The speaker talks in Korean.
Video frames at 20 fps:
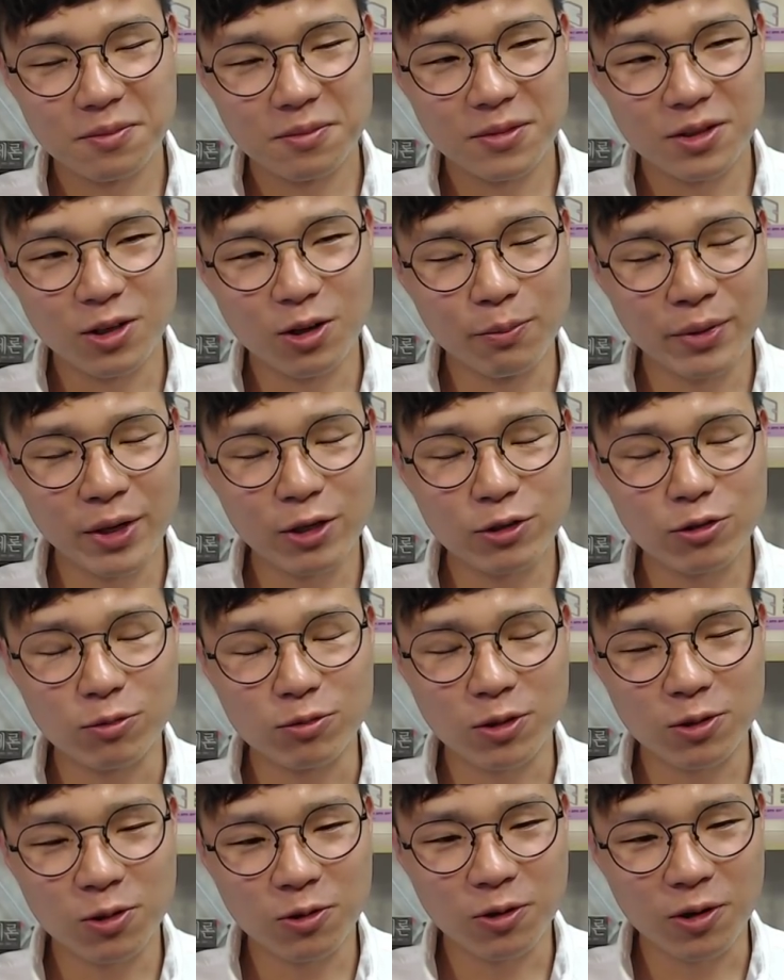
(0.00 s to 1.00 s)
이건 피할 수
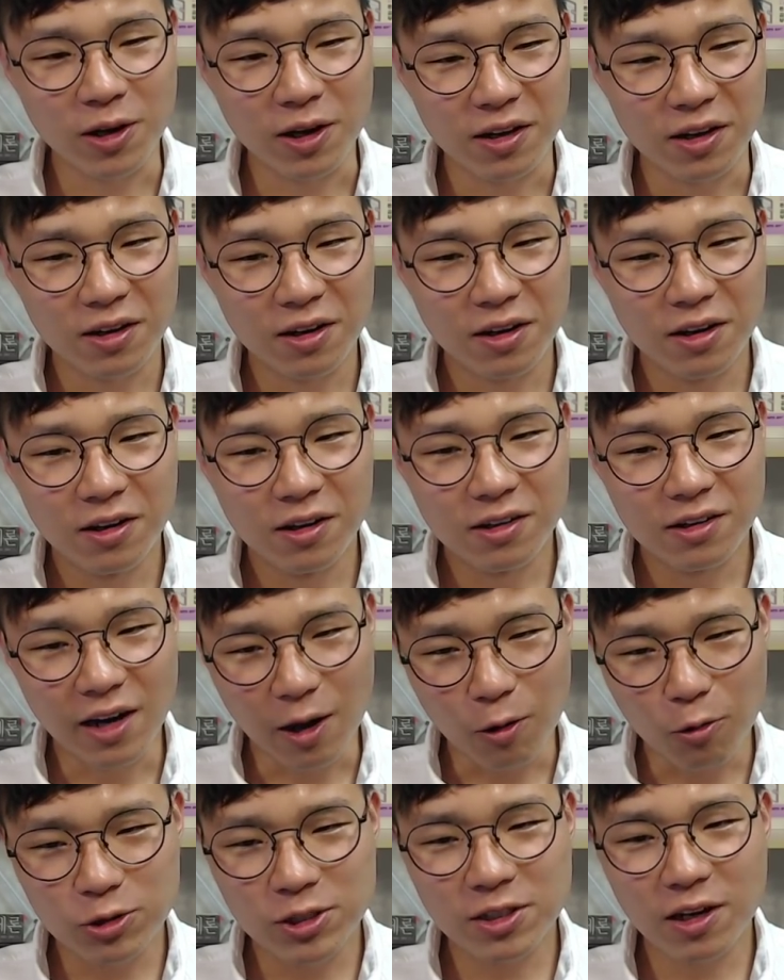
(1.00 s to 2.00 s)
없었던 거야.
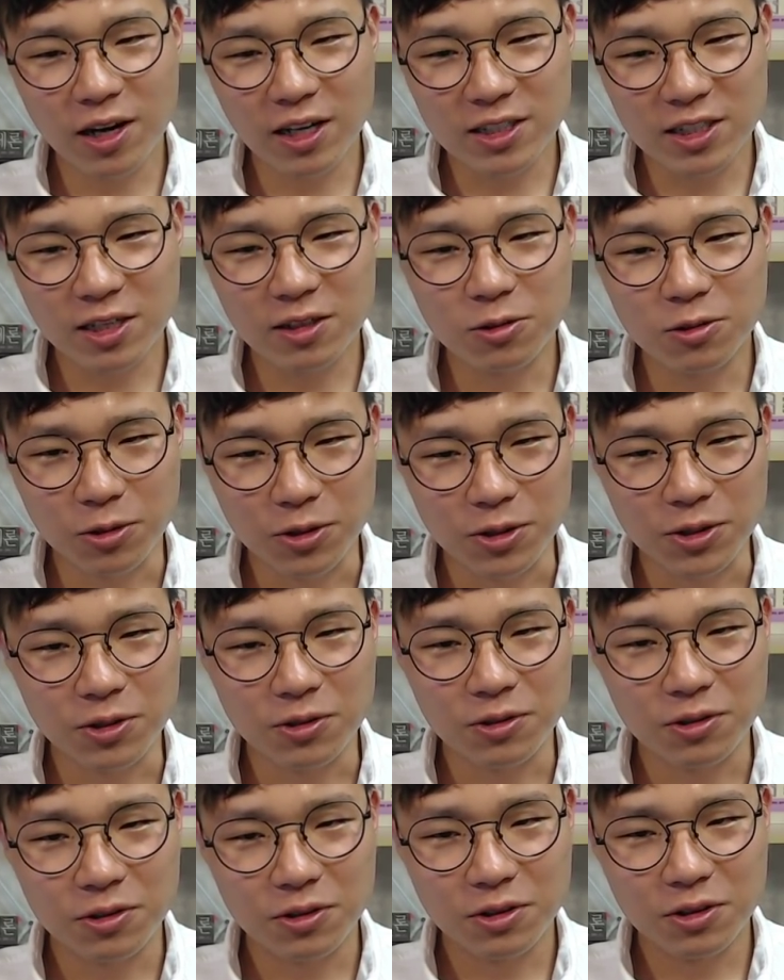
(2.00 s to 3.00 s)
라고 생각을 하자는 거예요.
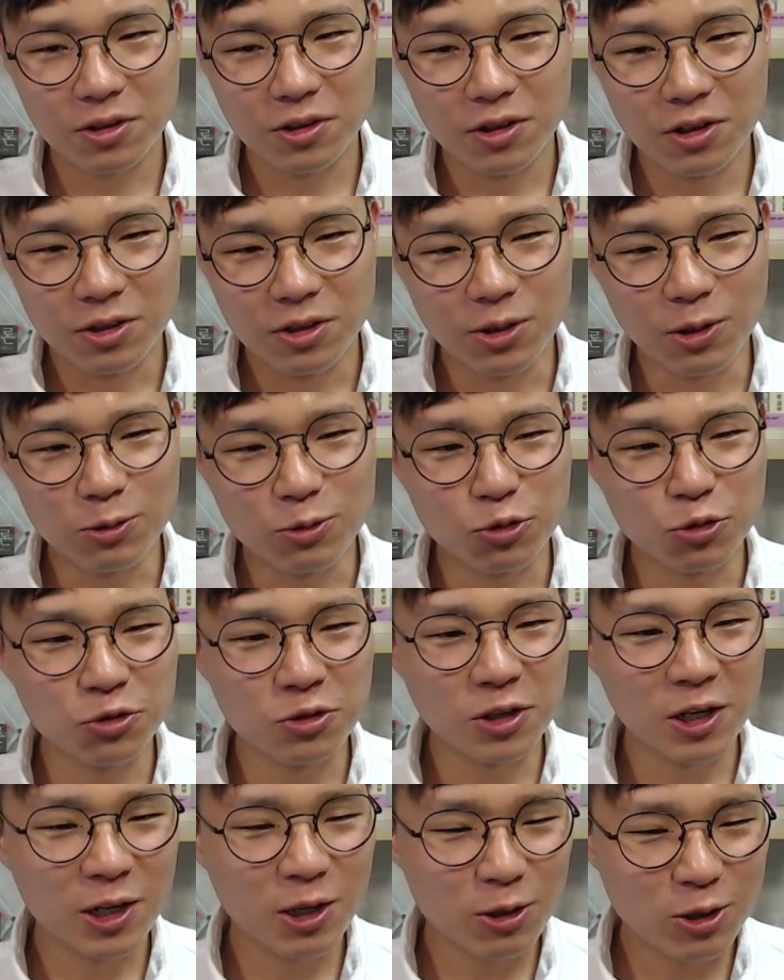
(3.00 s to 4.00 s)
이거
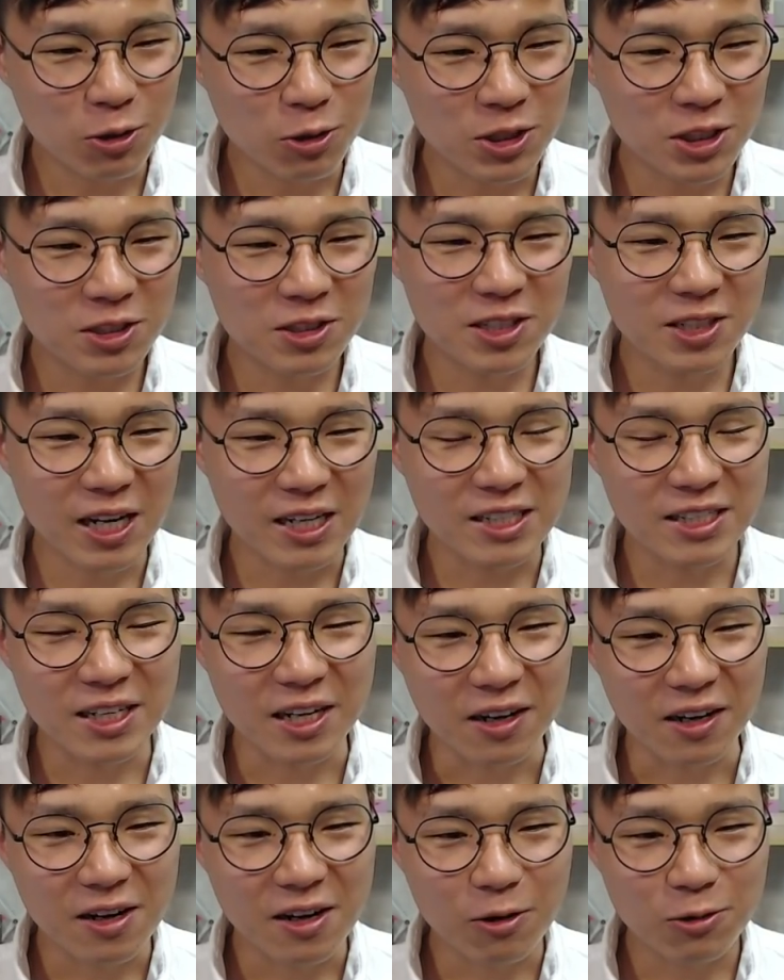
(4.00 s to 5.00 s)
누군가는 이거 정신승리
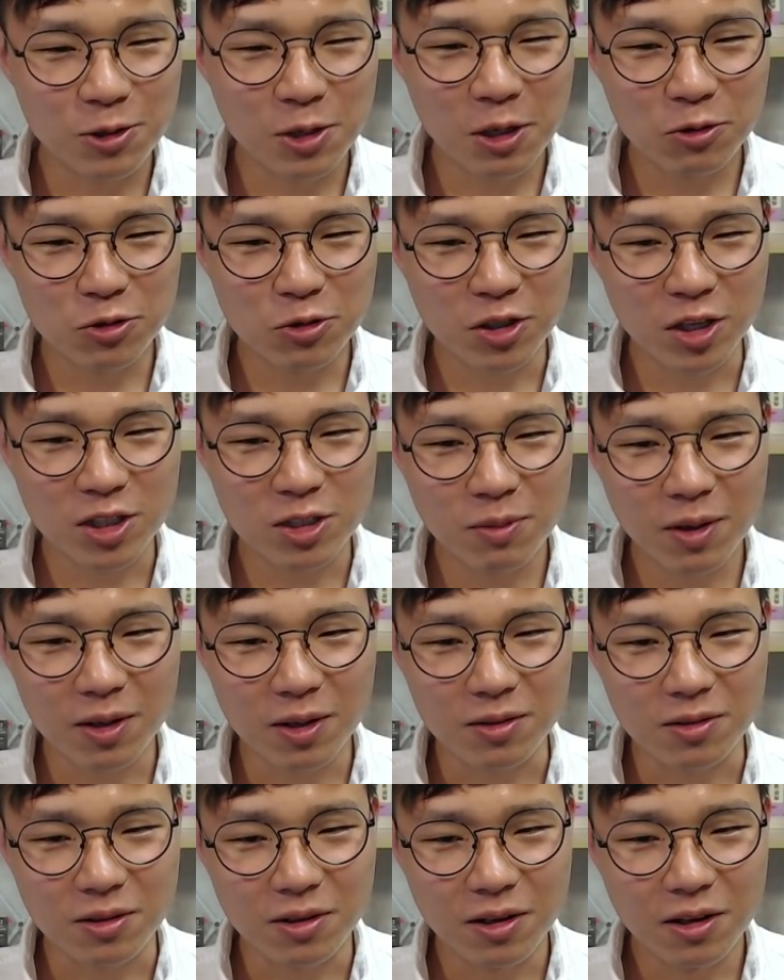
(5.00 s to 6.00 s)
아니냐라고 생각할 수
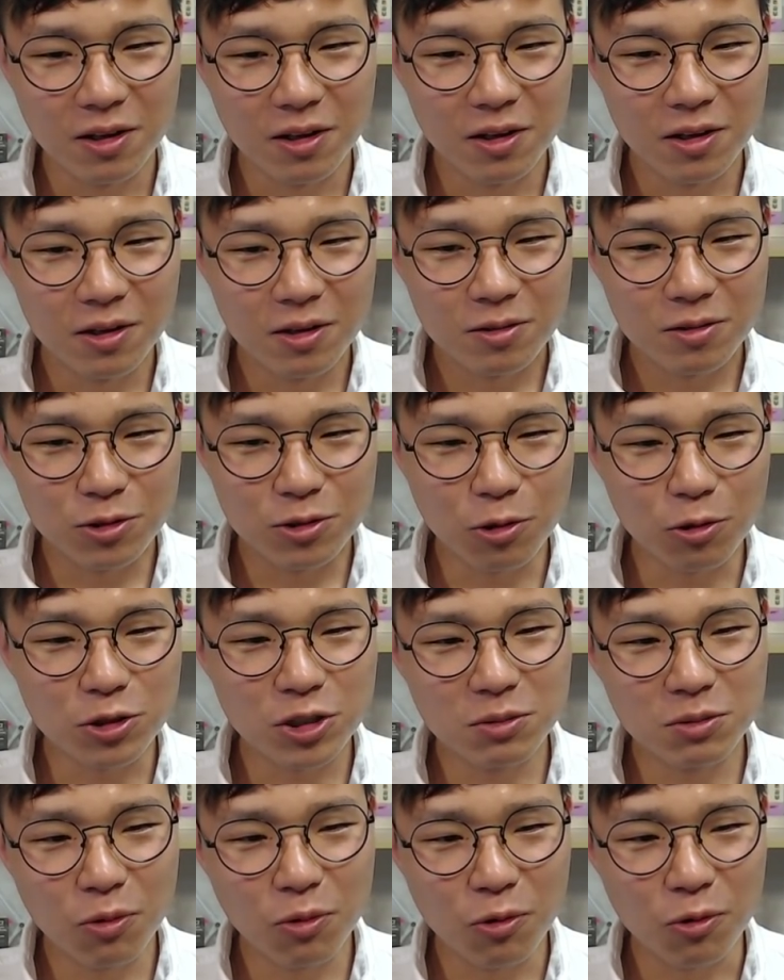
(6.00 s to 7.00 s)
있겠지만
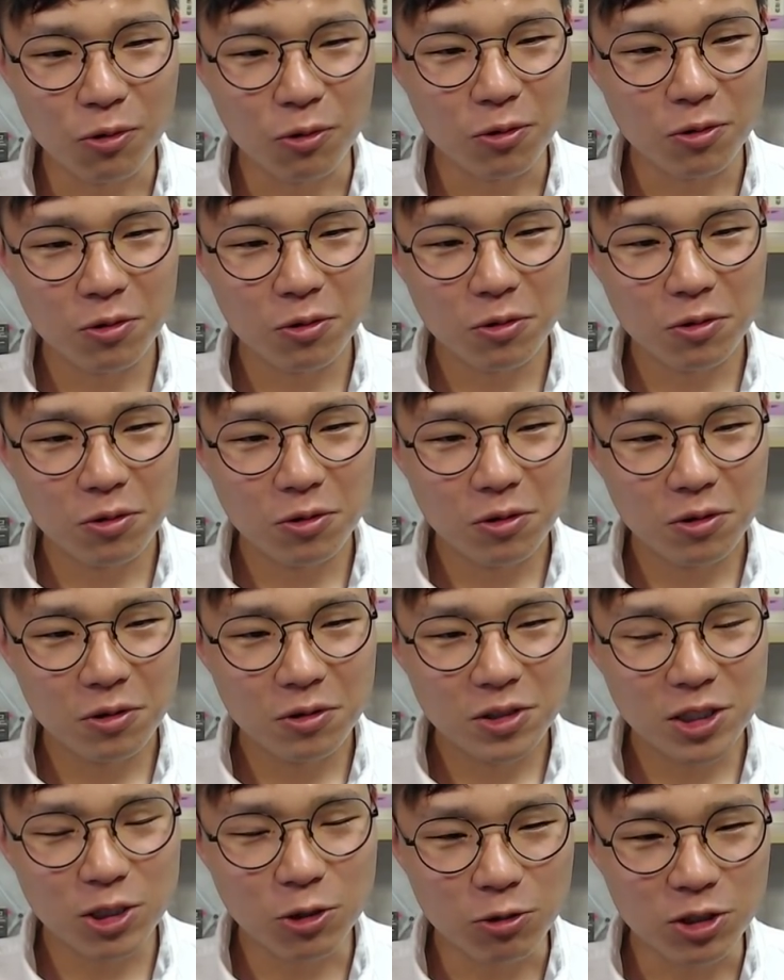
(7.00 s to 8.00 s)
그것이 뭐
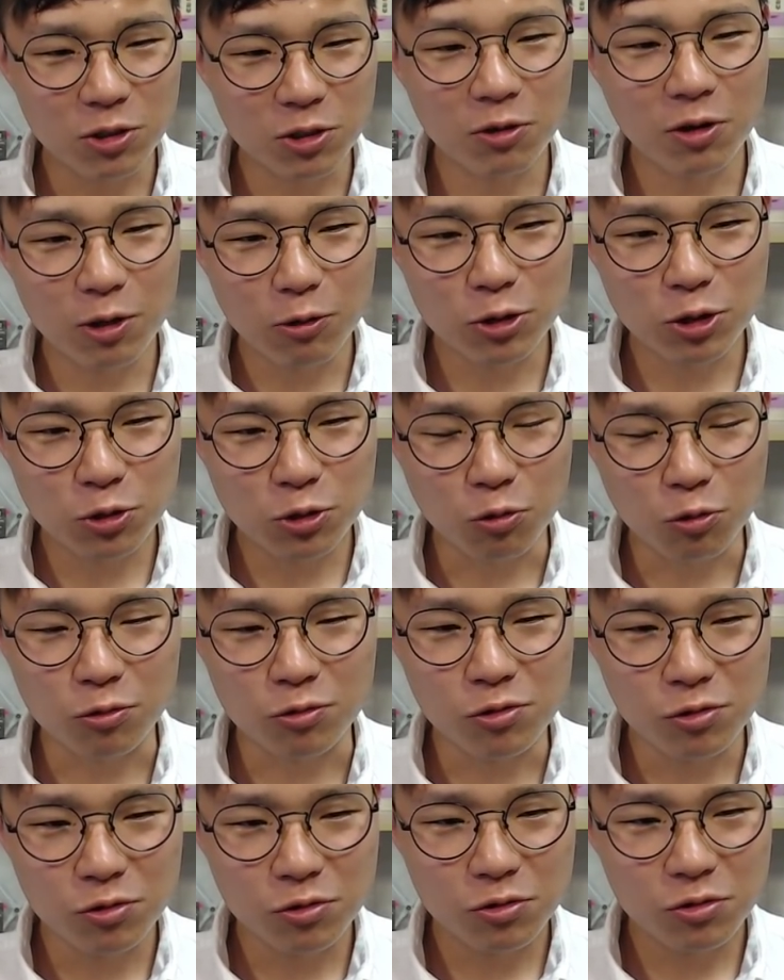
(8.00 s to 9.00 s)
제 정신건강에 훨씬 좋고